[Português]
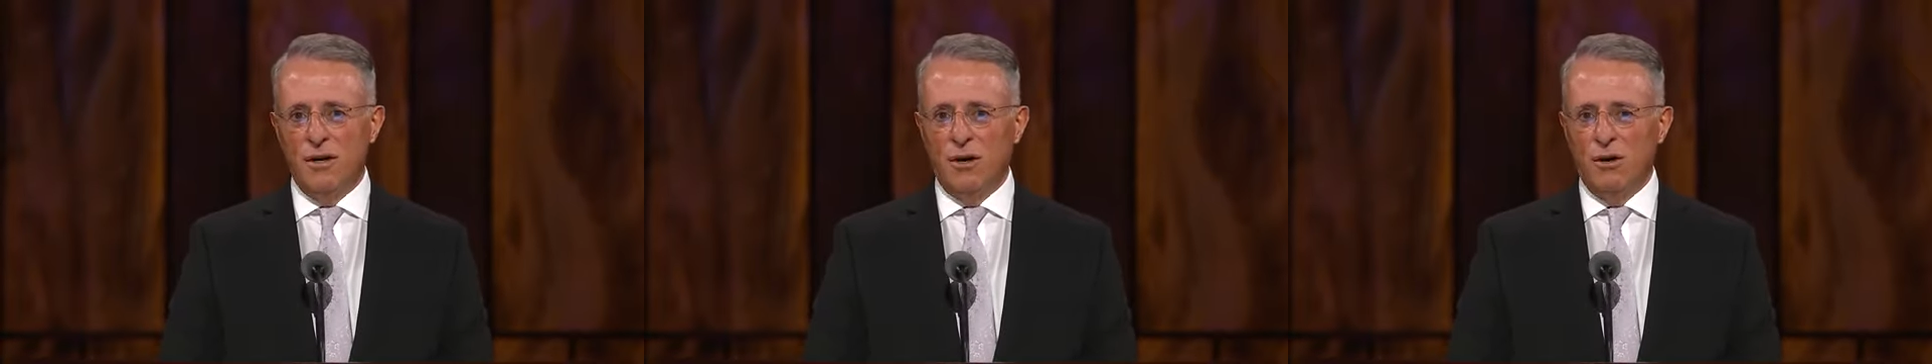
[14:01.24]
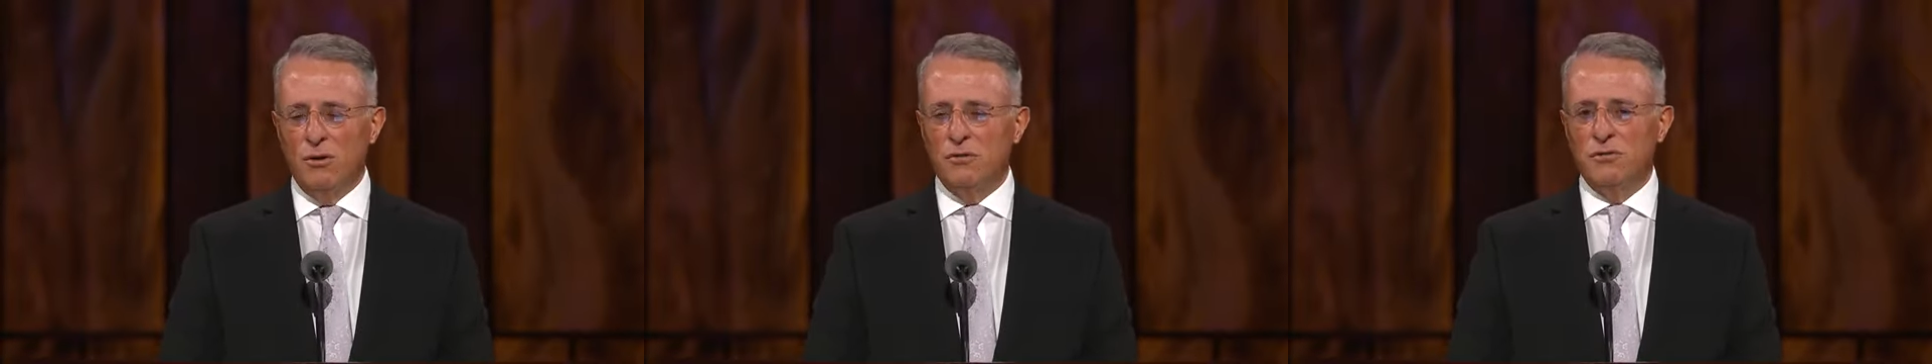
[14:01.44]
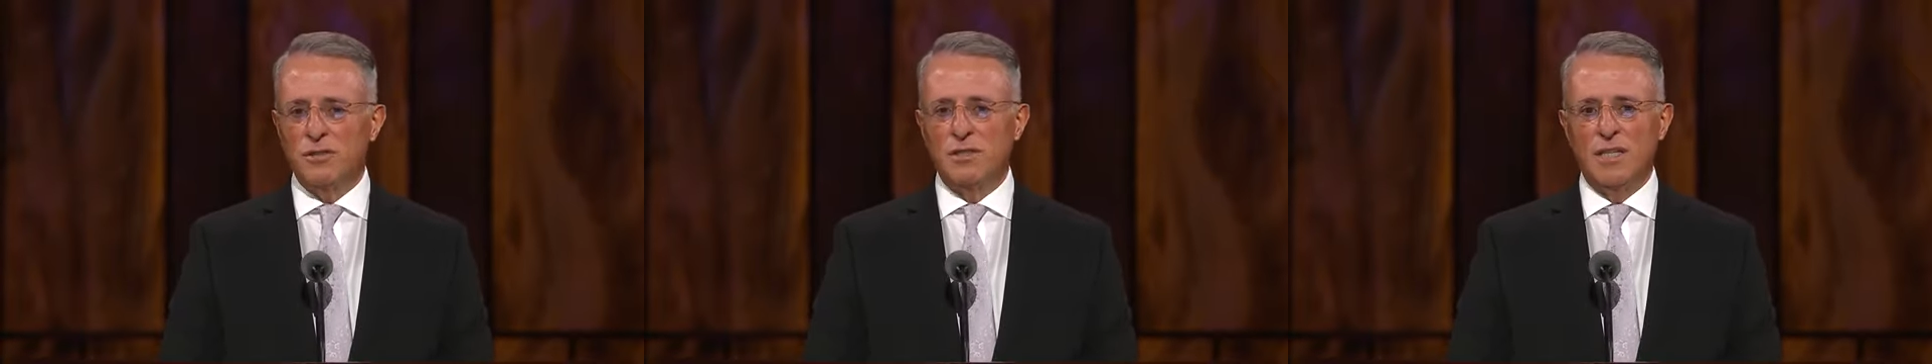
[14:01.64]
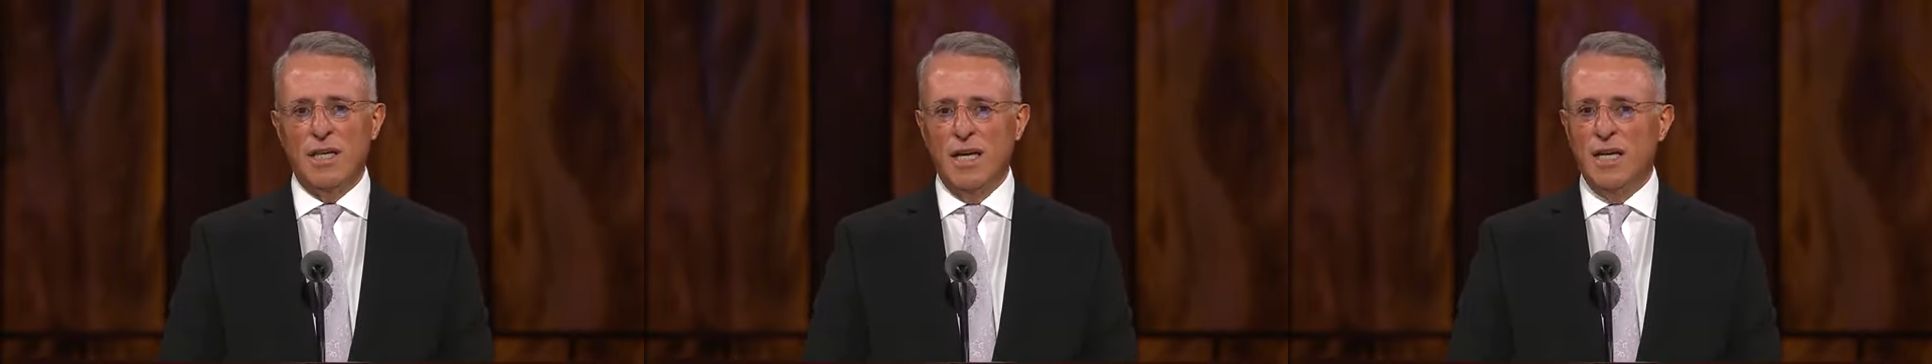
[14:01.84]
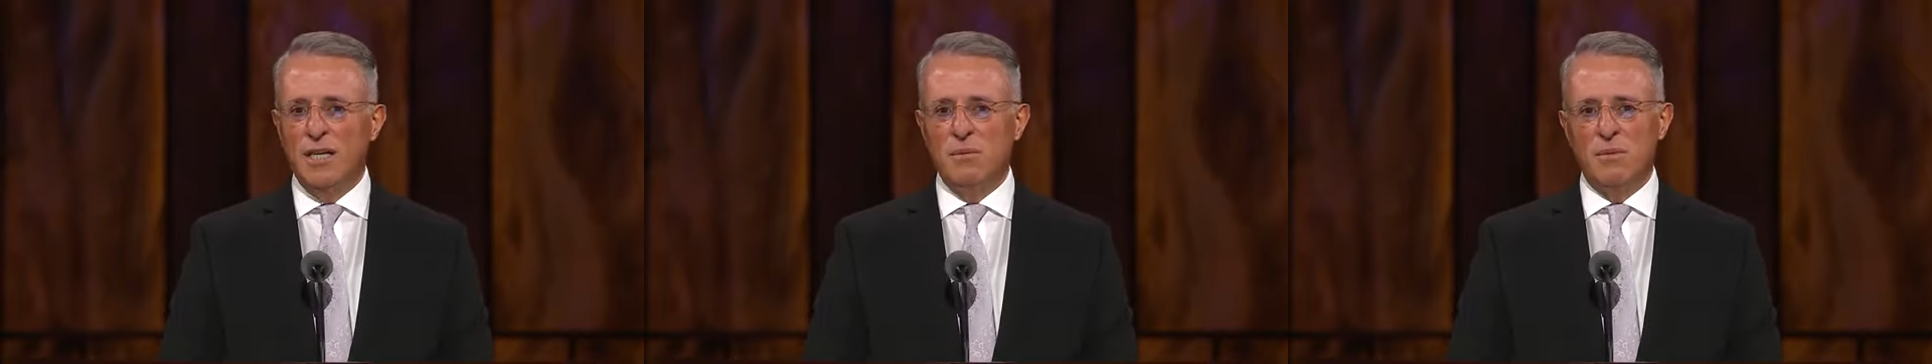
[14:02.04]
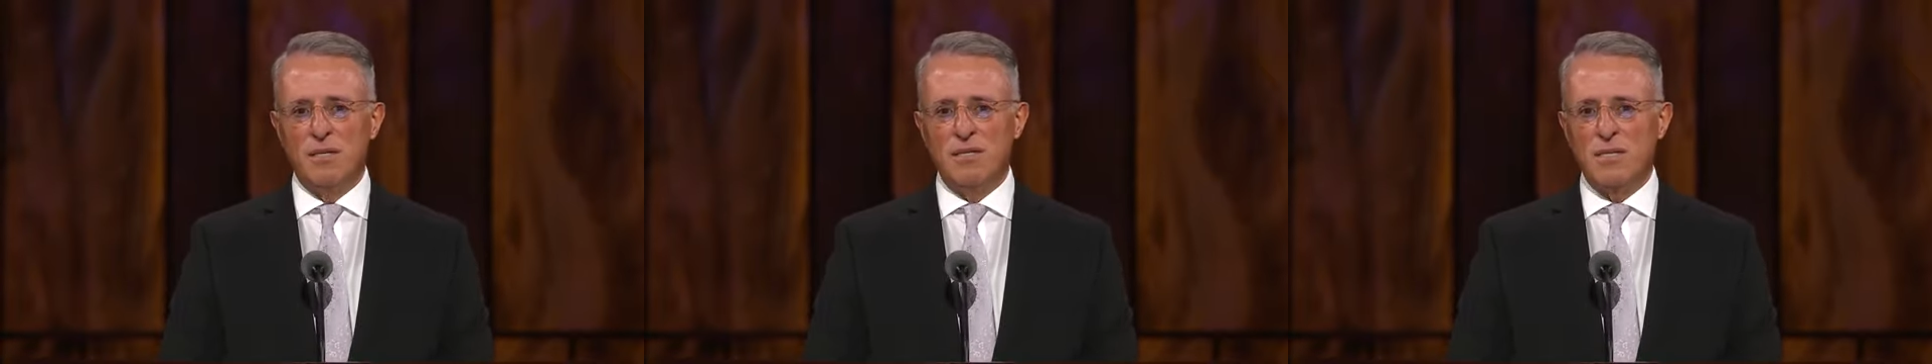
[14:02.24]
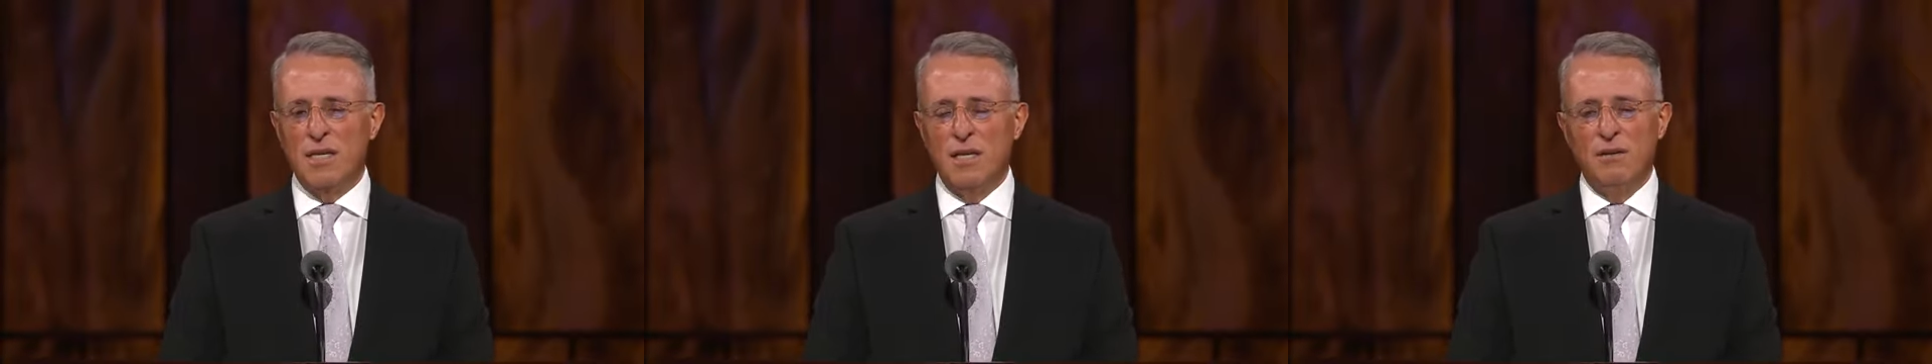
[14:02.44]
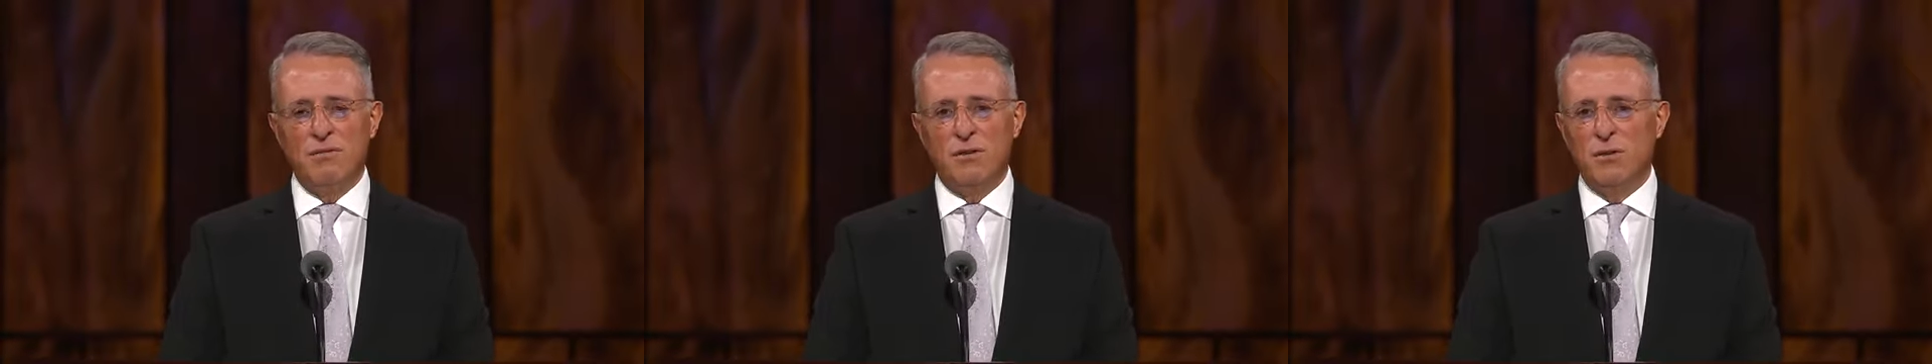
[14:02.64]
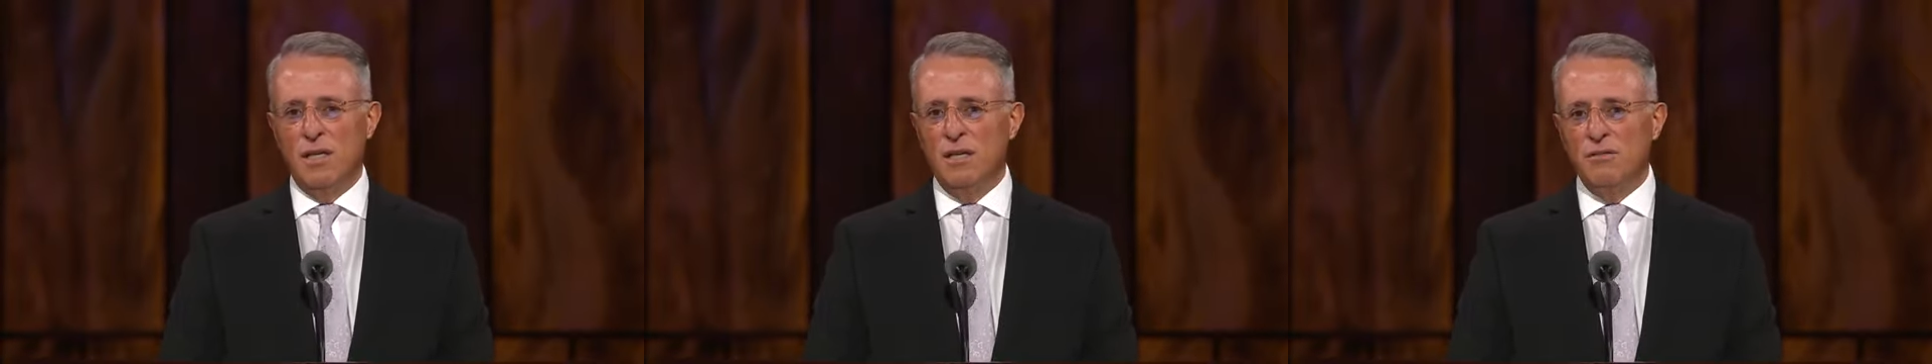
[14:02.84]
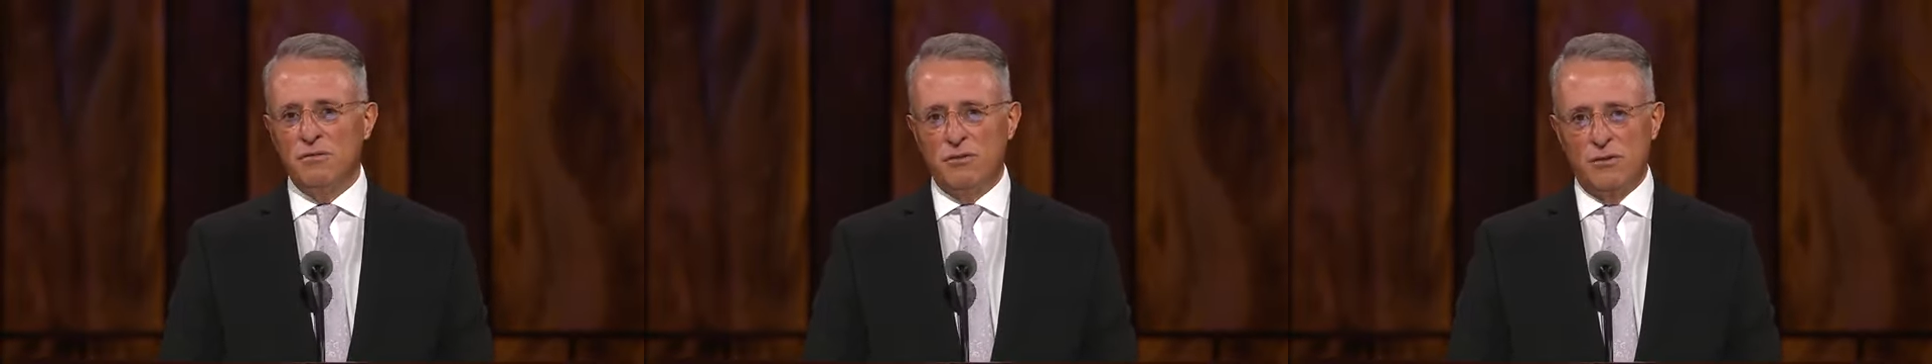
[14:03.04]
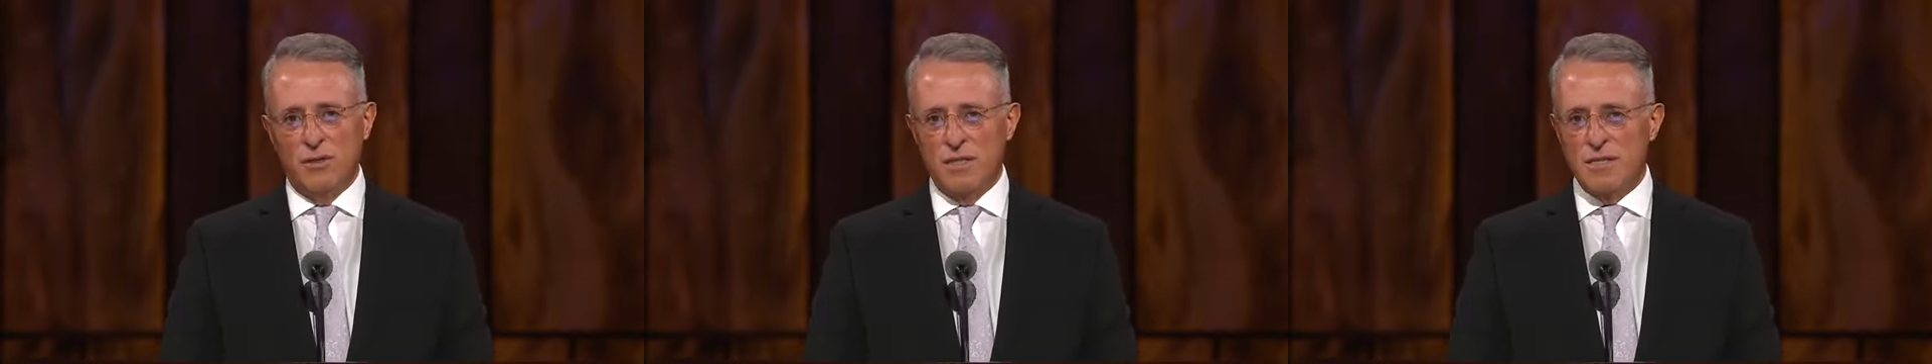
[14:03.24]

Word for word: Presto meu testemunho de que Jesus